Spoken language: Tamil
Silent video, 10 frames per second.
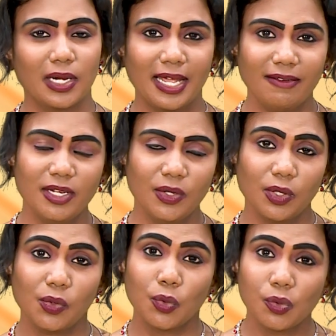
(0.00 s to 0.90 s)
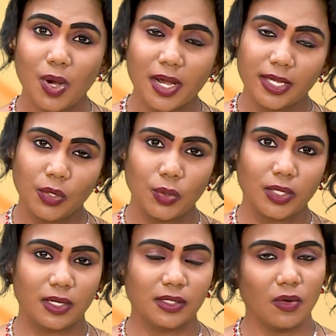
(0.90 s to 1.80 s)
ஒரு லைவ்லிஹுட்டை உருவாக்கி
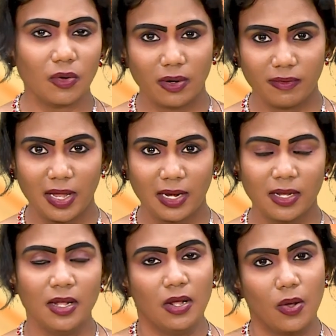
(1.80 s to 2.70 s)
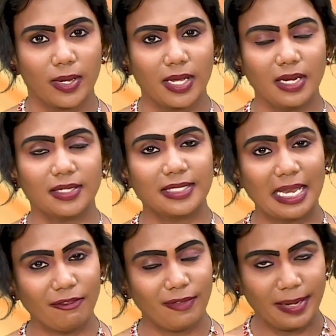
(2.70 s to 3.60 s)
கொடுக்கறது அவங்களோட வேலை ஓகேங்களா
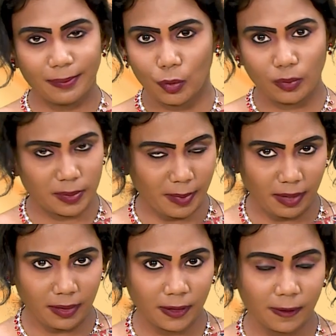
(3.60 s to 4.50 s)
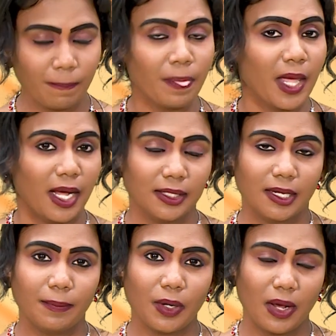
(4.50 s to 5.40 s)
செல்ஃப் ஹெல்ப் குரூப்ஸ் பண்ணுறது
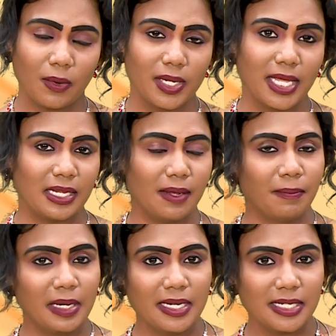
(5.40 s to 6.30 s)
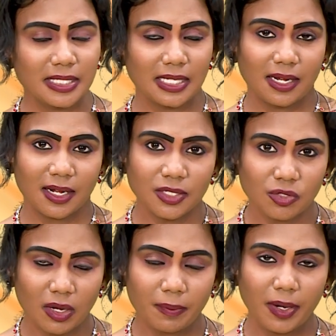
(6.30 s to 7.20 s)
அதுக்கப்புறம் அவங்களுக்கு எதனா பில்டிங்ஸ் எதனா
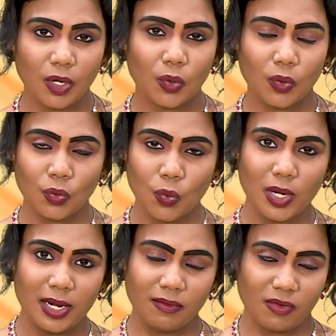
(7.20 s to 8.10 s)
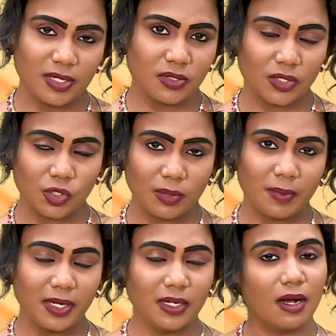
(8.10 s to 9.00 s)
கன்ஸ்ட்ரக்ட் பண்ணணும் ரூரல் இன்ஃப்ராஸ்ட்ரக்சர்
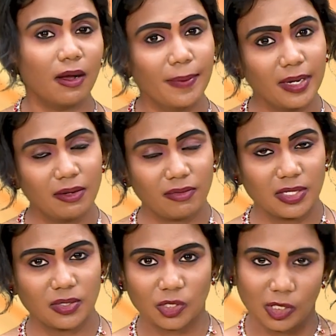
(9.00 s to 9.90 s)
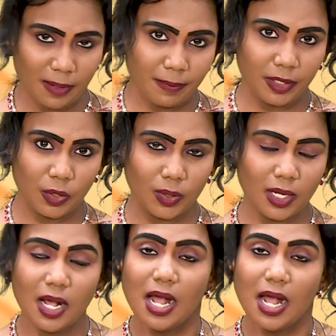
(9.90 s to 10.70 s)
மாதிரி அர்பன் இன்ஃப்ராஸ்ட்ரக்சர் தான் பண்ணணும்னா